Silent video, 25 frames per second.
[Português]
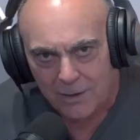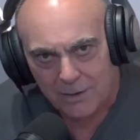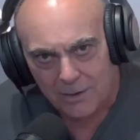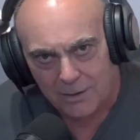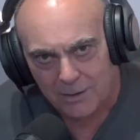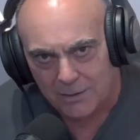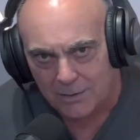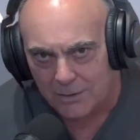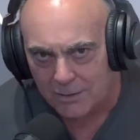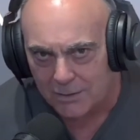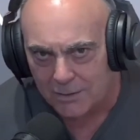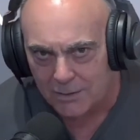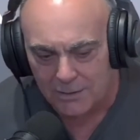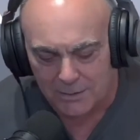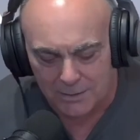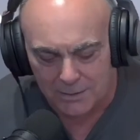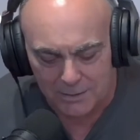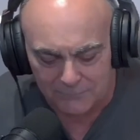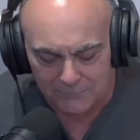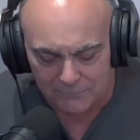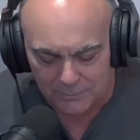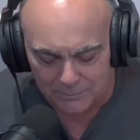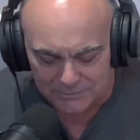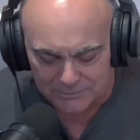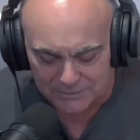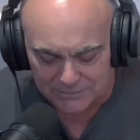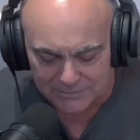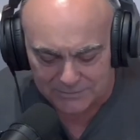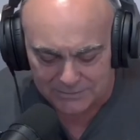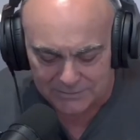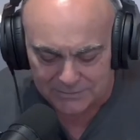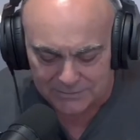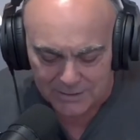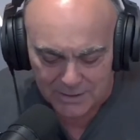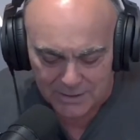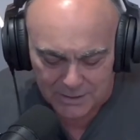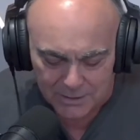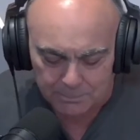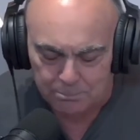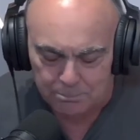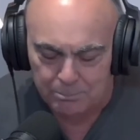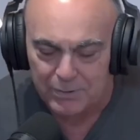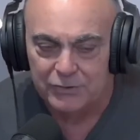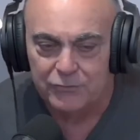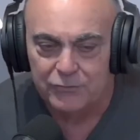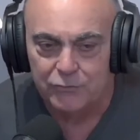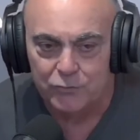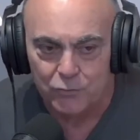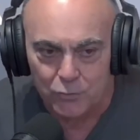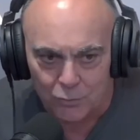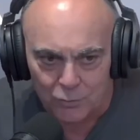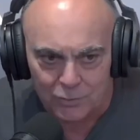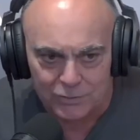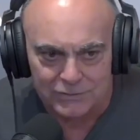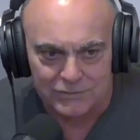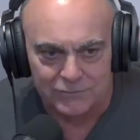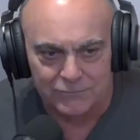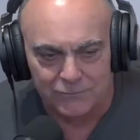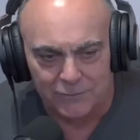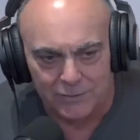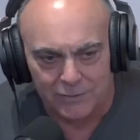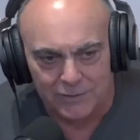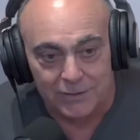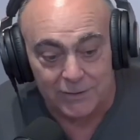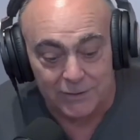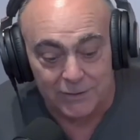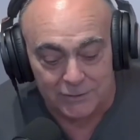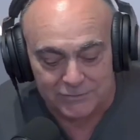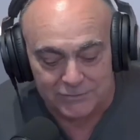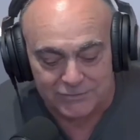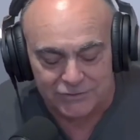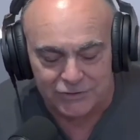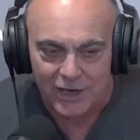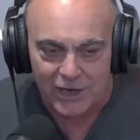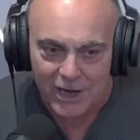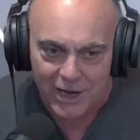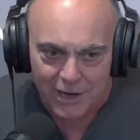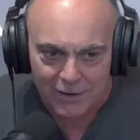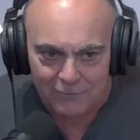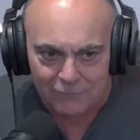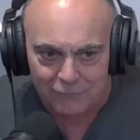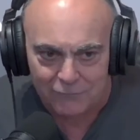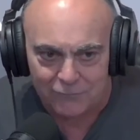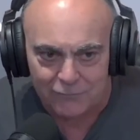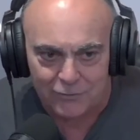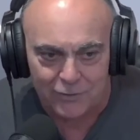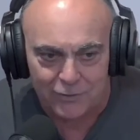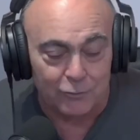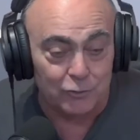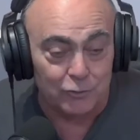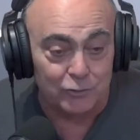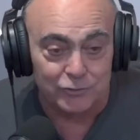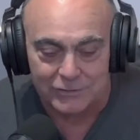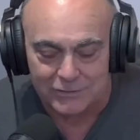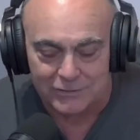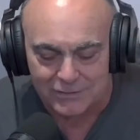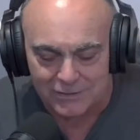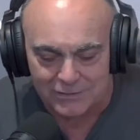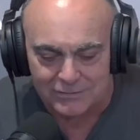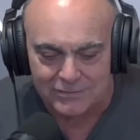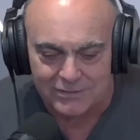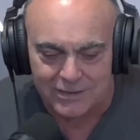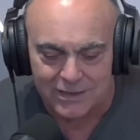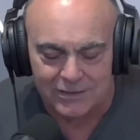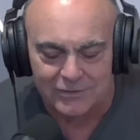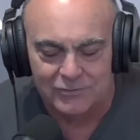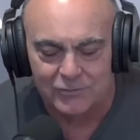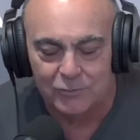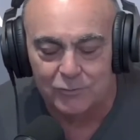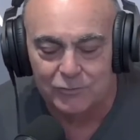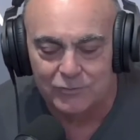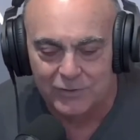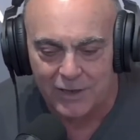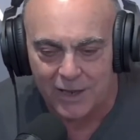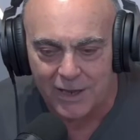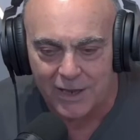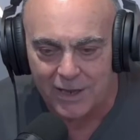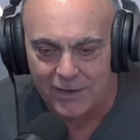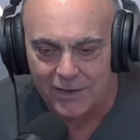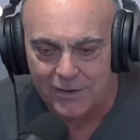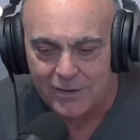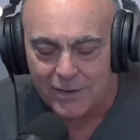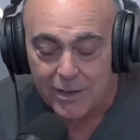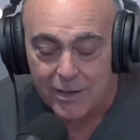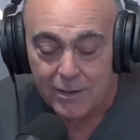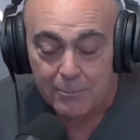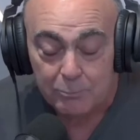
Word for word: é, vamos dizer assim, pessoas diferentes, chefes que hoje eles, que eles não têm,